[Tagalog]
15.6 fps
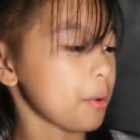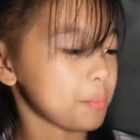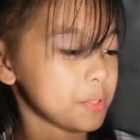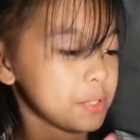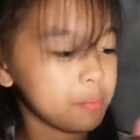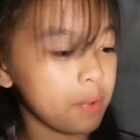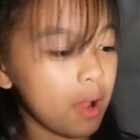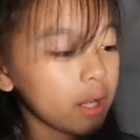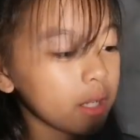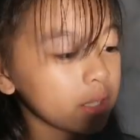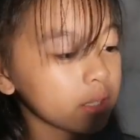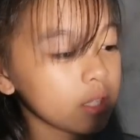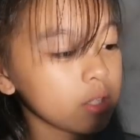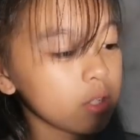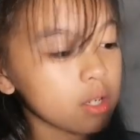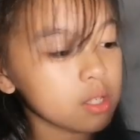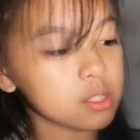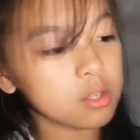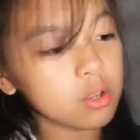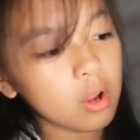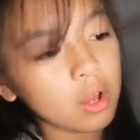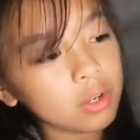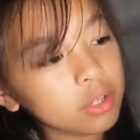Oops, makikita nyo
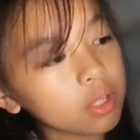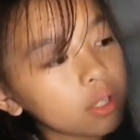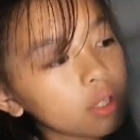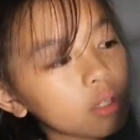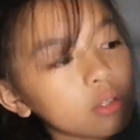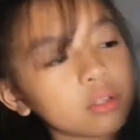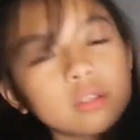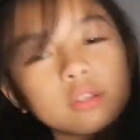kasi yung ano eh,